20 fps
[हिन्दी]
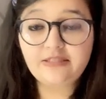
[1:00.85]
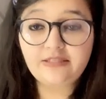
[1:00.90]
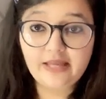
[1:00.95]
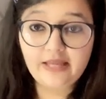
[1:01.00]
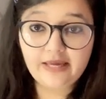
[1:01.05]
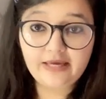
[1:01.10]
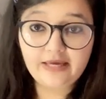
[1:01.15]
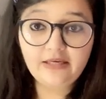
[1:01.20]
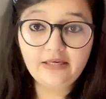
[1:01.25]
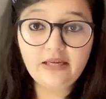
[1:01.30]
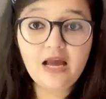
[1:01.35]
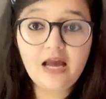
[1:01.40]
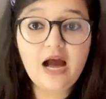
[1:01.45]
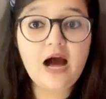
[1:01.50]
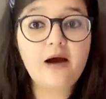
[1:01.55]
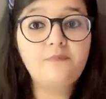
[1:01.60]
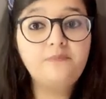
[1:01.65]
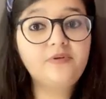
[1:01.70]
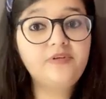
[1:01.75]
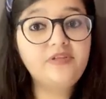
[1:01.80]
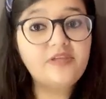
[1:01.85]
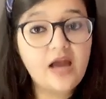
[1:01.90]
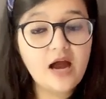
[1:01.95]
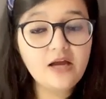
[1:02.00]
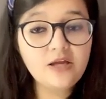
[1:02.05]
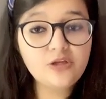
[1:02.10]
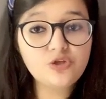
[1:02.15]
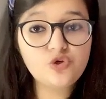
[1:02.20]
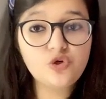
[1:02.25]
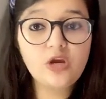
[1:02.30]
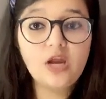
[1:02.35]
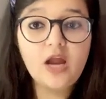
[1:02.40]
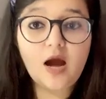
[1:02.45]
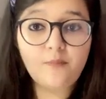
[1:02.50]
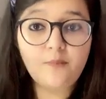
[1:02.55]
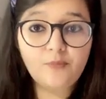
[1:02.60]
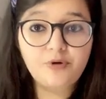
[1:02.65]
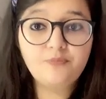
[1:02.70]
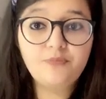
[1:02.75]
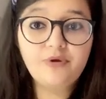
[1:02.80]
लेकिन अब क्या जो ये
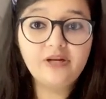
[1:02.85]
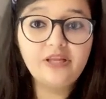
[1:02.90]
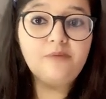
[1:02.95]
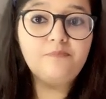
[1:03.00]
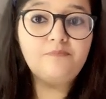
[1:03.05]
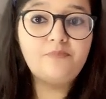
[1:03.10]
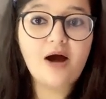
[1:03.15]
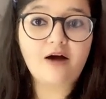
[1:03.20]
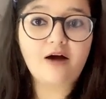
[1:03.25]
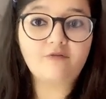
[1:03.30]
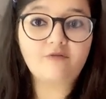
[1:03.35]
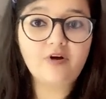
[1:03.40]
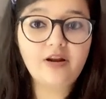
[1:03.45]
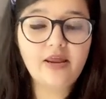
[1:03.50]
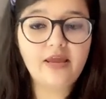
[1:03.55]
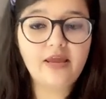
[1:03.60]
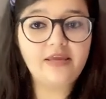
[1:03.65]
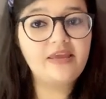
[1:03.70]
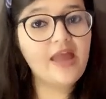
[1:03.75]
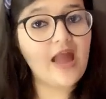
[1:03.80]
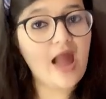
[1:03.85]
अमेंडमेंट की पावर है ये